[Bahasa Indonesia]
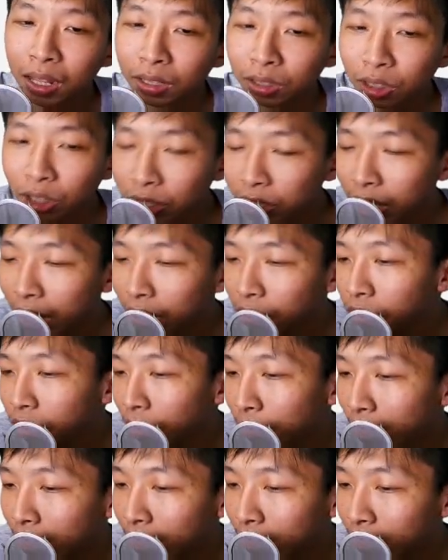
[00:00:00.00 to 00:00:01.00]
Nah,
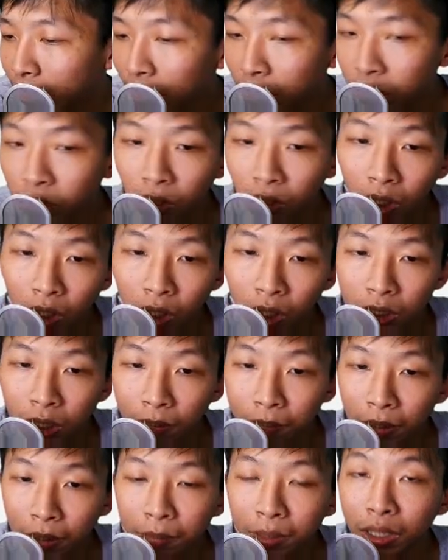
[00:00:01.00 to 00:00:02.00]
terus aku kemarin aku
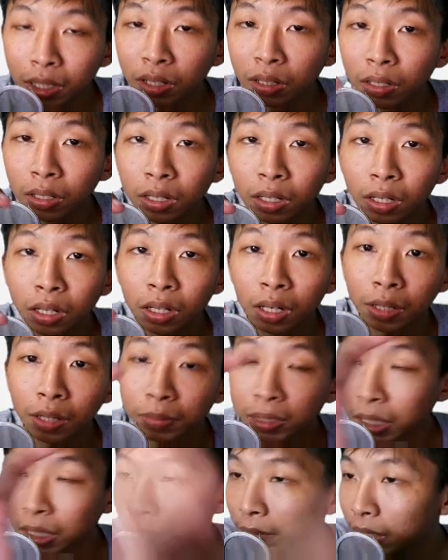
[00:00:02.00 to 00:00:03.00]
sempat
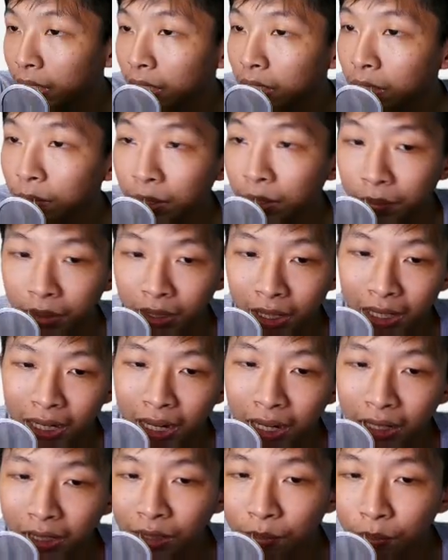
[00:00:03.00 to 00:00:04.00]
bikin uh, live streaming ya
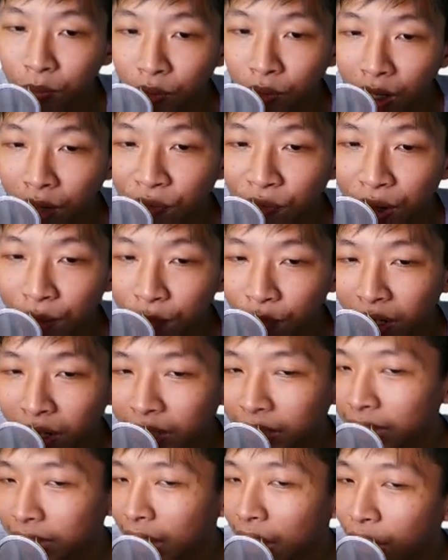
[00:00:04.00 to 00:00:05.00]
teman-temannya. Nah, di bulan
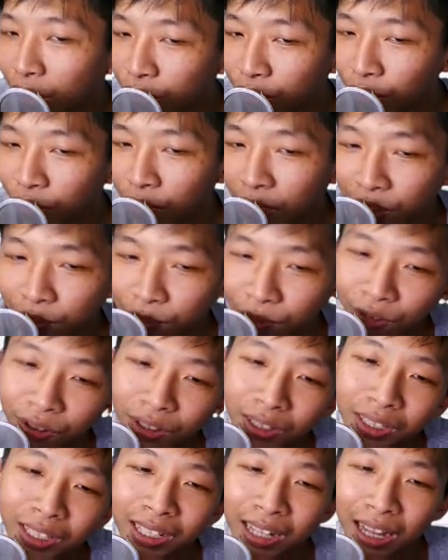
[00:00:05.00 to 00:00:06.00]
Februari tahun
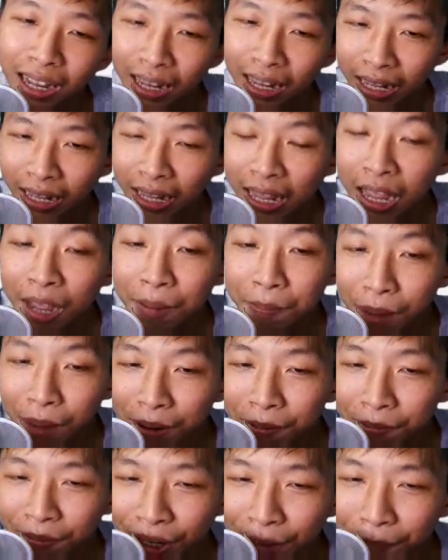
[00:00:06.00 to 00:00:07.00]

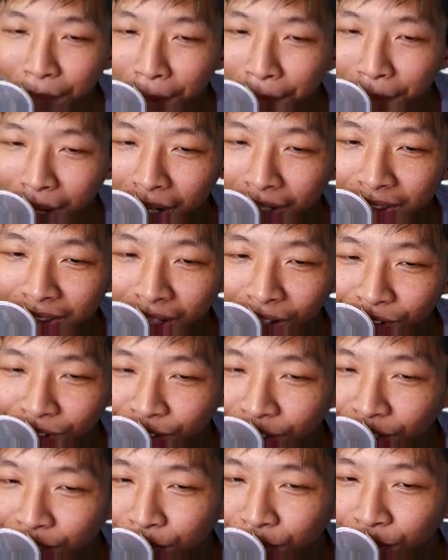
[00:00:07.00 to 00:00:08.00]
2023. Bang, udah apa
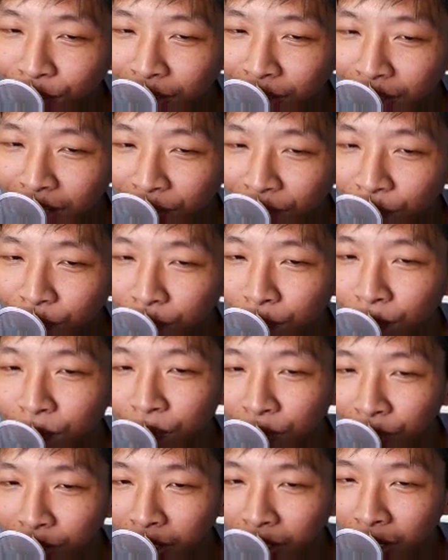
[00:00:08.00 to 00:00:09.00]
Bang tahun
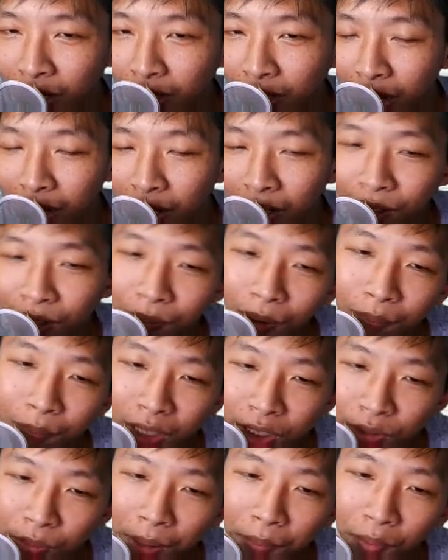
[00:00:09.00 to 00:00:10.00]
2023 bu, uh,
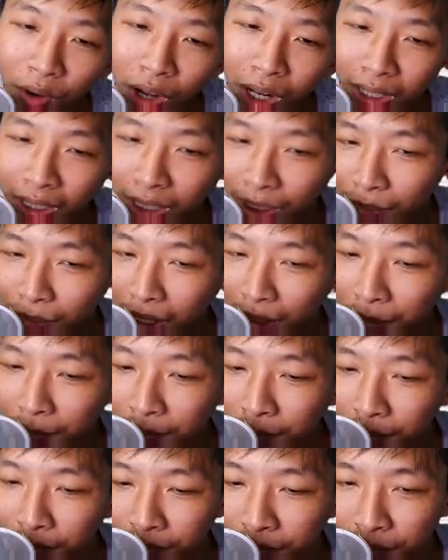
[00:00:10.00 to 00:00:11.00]
tanggal 15 Februari
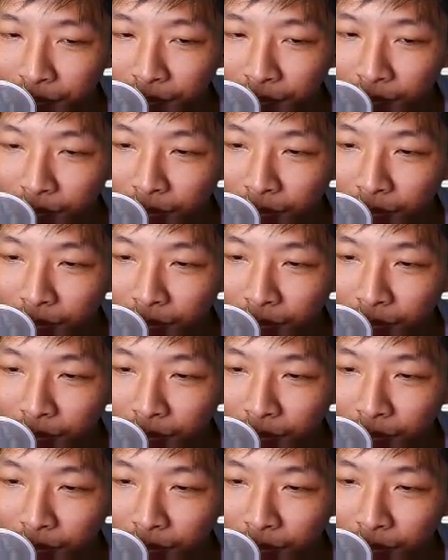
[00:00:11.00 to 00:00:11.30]
ini, Bang?